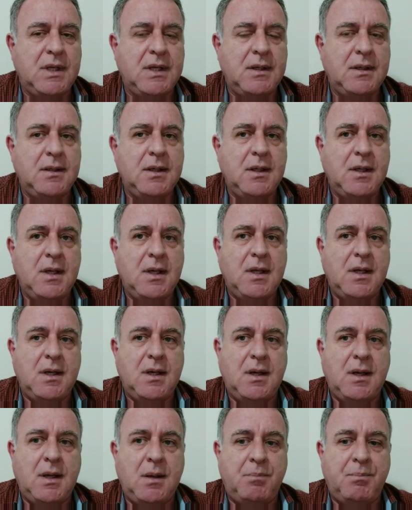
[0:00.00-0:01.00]
né?
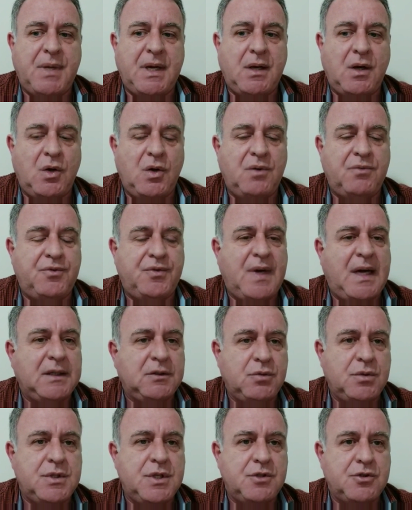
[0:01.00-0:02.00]
É, para
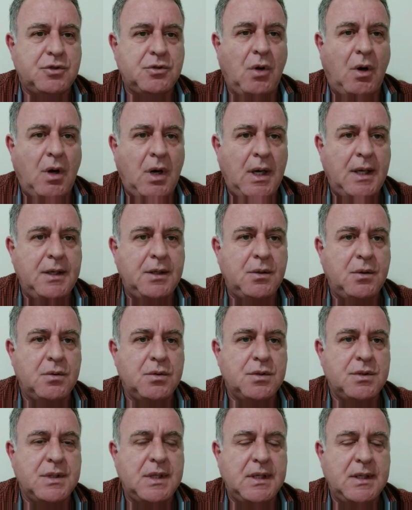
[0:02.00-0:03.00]
fatos
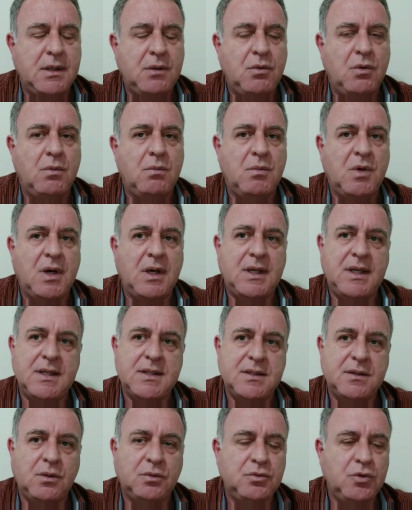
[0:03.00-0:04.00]
históricos, né? Como a
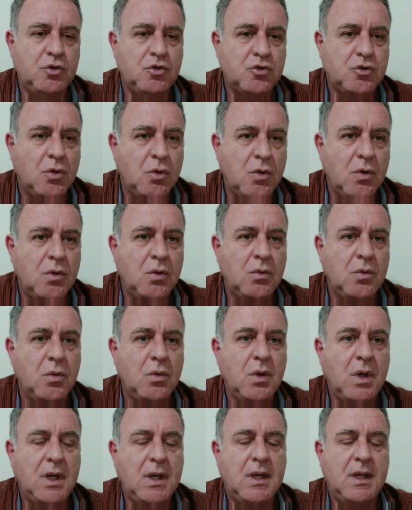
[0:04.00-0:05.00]
questão do
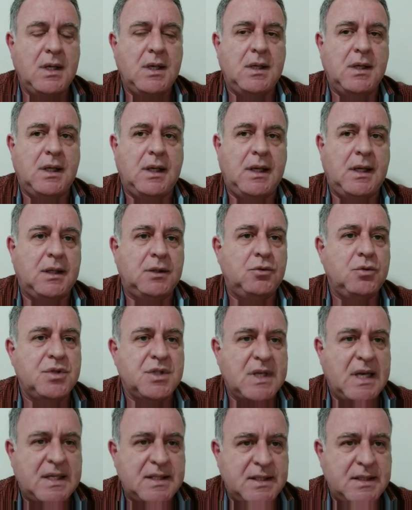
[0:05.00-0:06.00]
jogo, é,
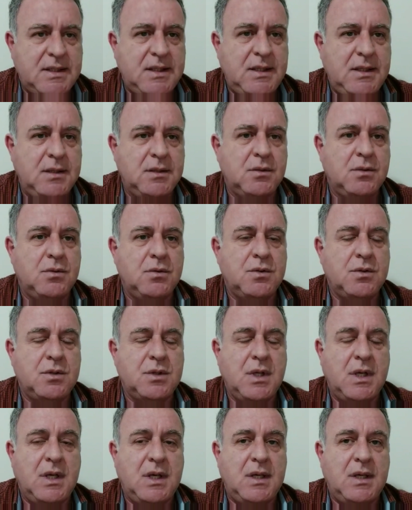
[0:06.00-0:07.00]
dos
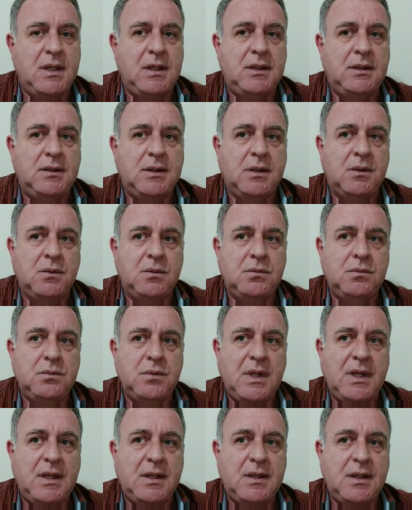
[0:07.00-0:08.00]
cassinos,
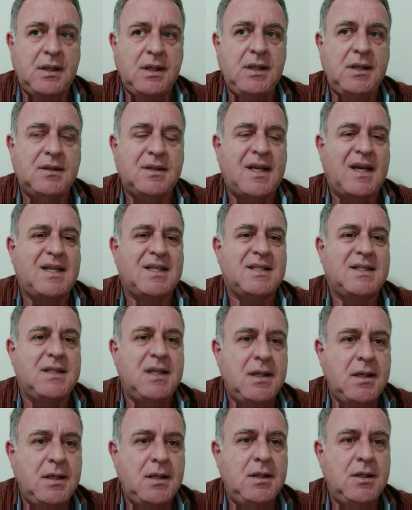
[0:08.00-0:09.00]
então, e, é, e
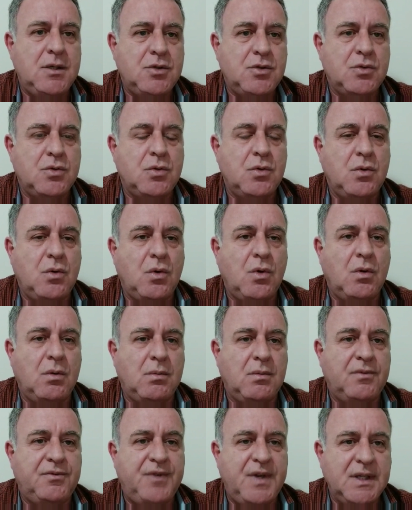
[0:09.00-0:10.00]
trazer isso
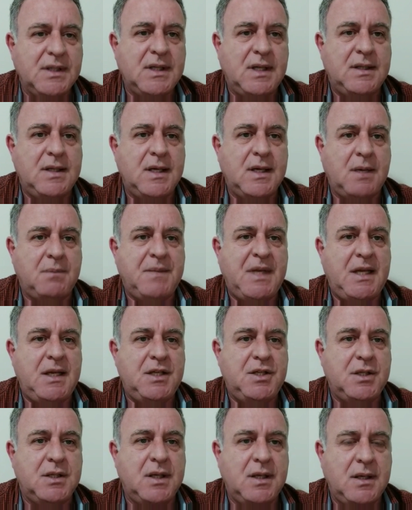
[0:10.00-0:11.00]
com,
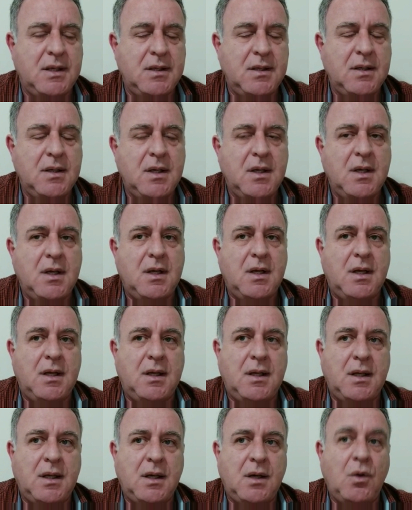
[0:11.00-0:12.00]
verdadeiramente, né?
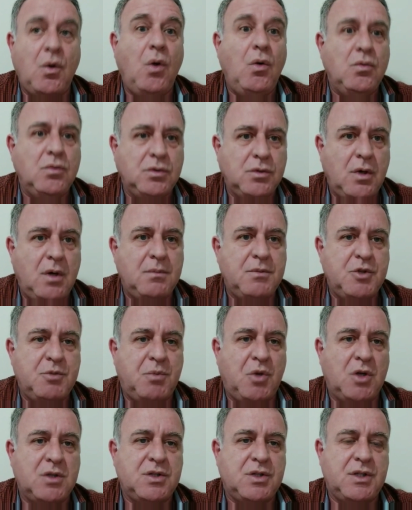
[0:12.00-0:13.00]
É, com o nome de
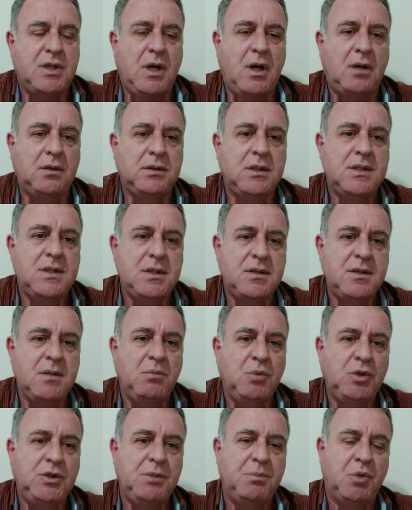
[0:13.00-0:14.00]
Poços de Caldas, isso
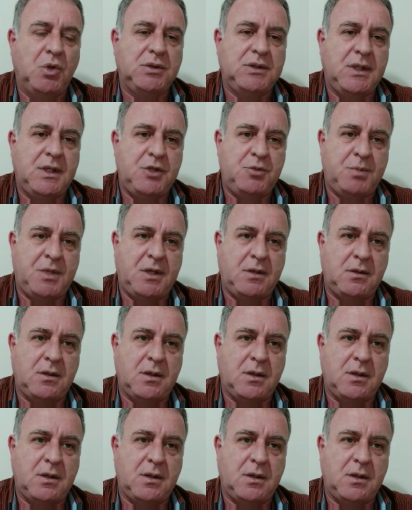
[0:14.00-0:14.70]
é muito importante para